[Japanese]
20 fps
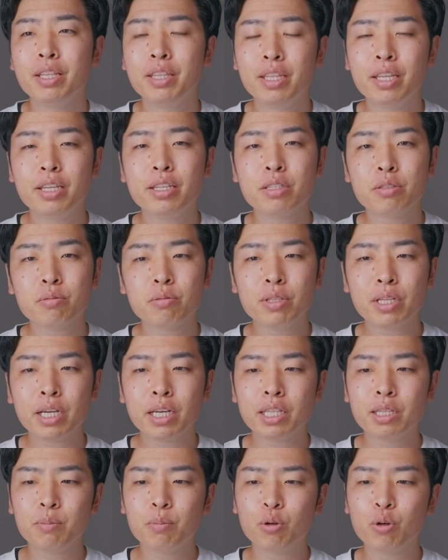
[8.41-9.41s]
で、その
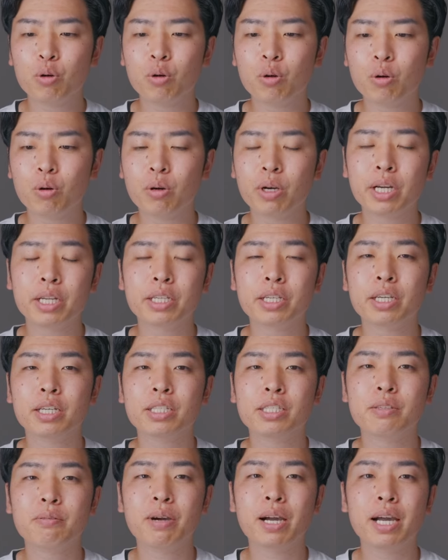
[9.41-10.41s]
中でも今回に
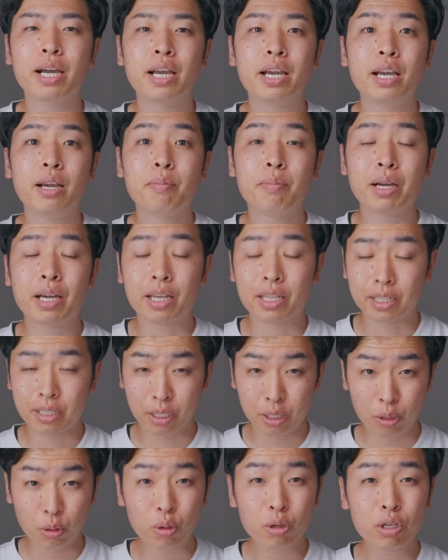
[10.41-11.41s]
関しては、まあ、
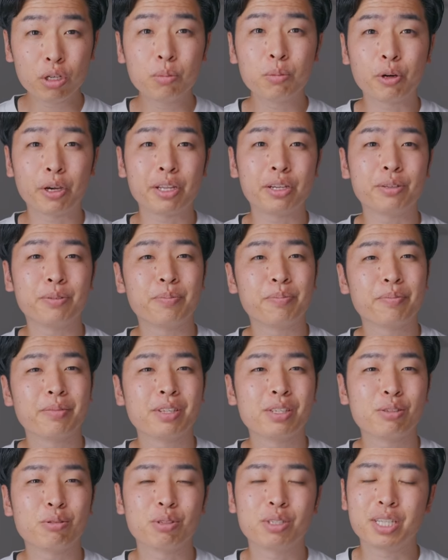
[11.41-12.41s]
よく燃える、
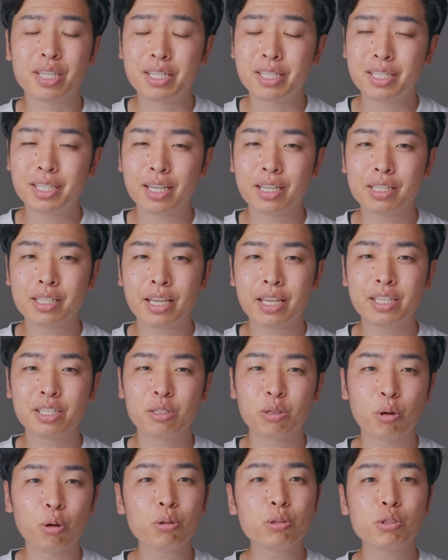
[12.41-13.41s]
その
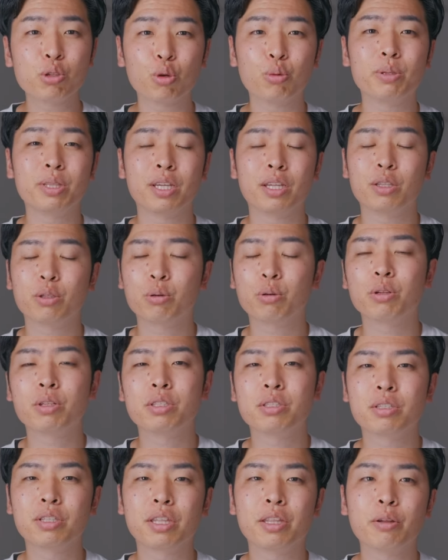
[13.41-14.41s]
センサーサイズ論争みたいなところに
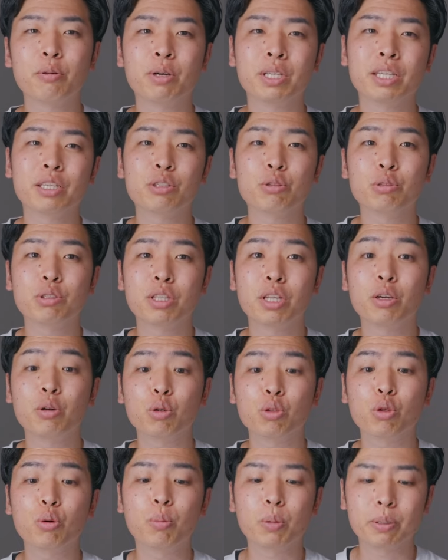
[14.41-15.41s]
ついてね、お話をしてい
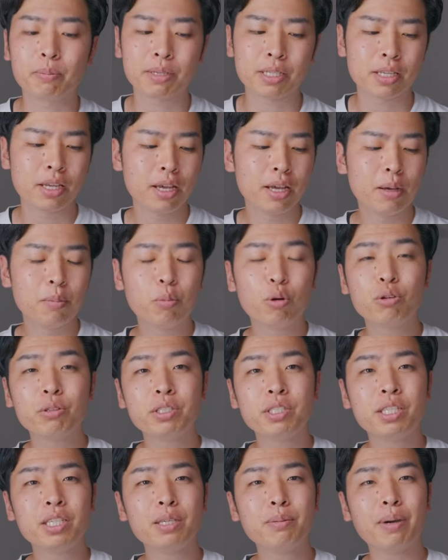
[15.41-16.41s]
こうと思います。僕
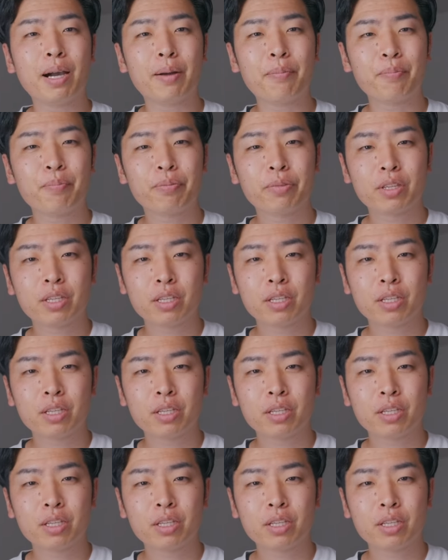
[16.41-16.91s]
自身今、